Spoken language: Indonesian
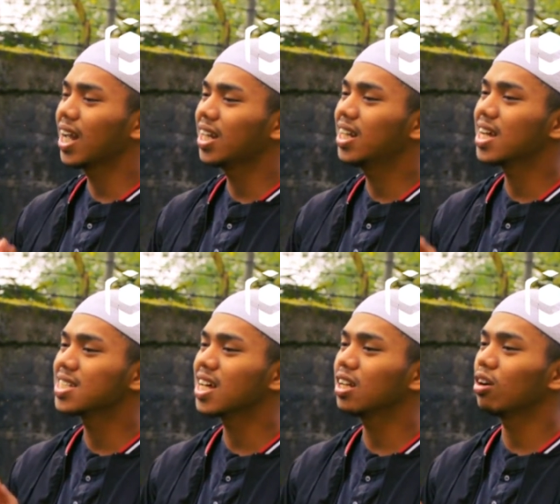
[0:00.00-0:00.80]
karena
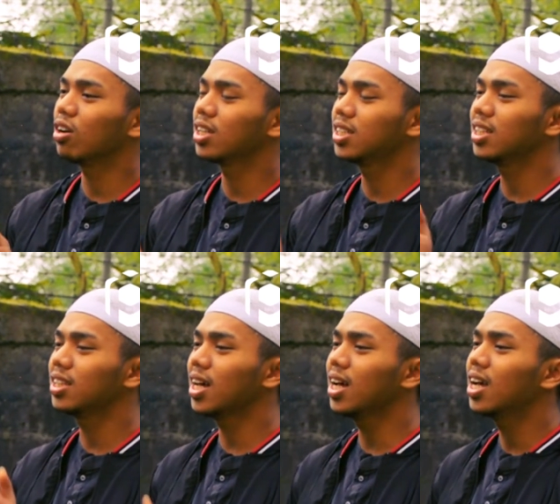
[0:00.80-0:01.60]
didasari oleh
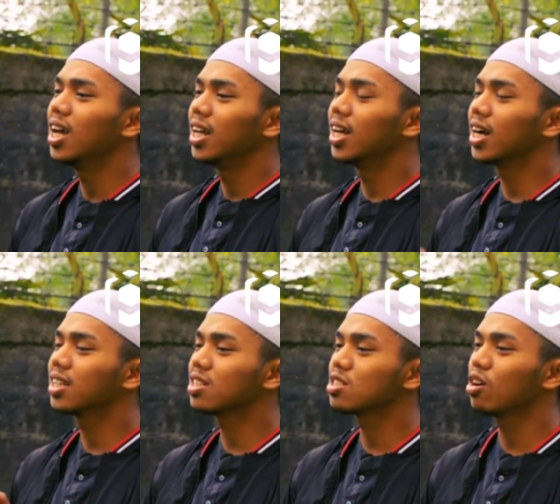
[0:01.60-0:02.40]
cinta
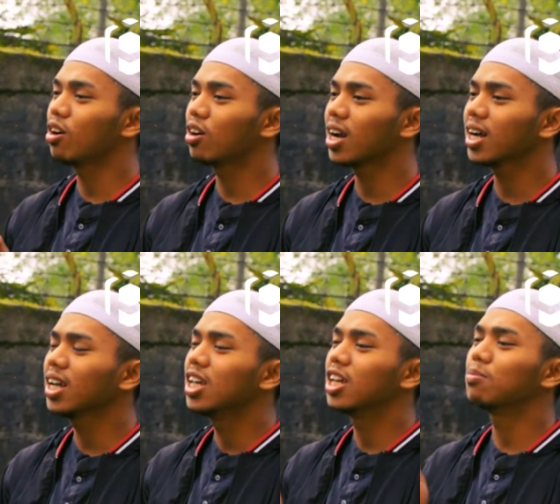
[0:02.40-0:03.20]
dengan
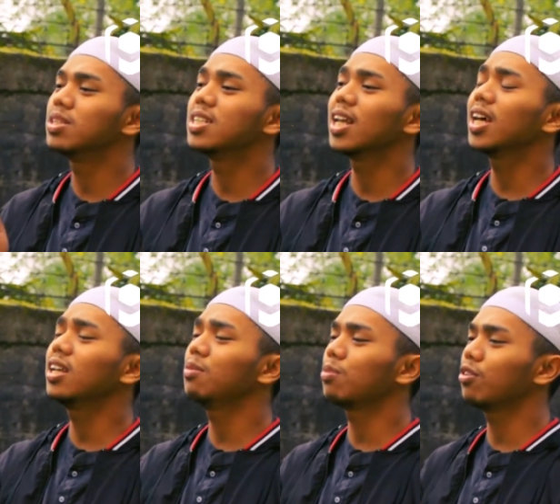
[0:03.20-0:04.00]
seseorang yang
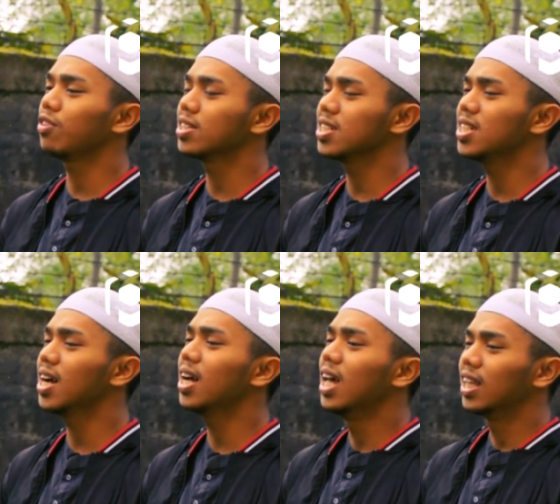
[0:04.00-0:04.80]
menjalani
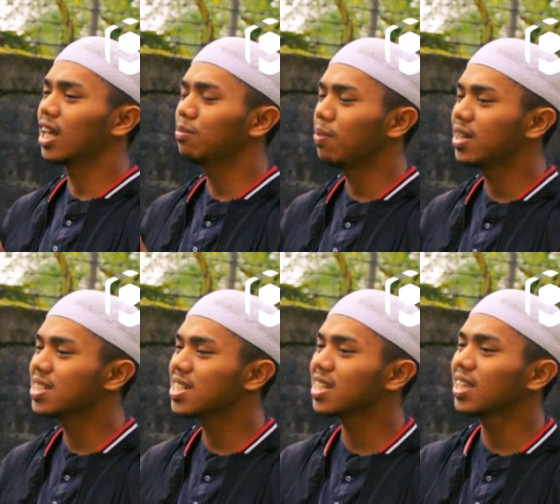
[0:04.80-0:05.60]
profesinya
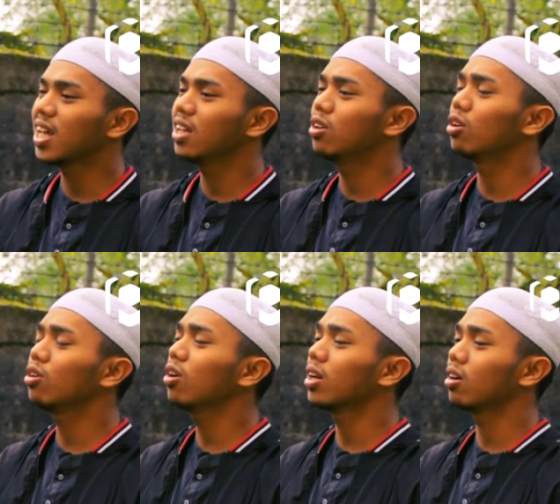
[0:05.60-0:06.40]
tanpa
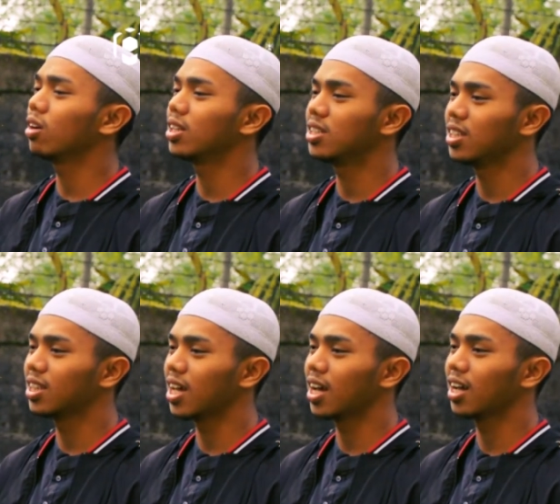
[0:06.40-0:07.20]
disertai dorongan oleh
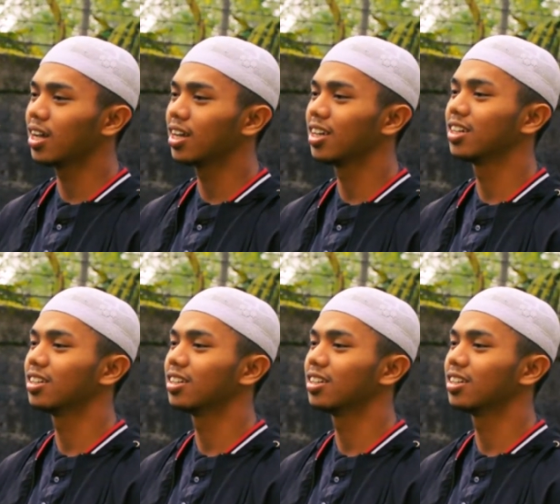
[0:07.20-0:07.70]
cinta.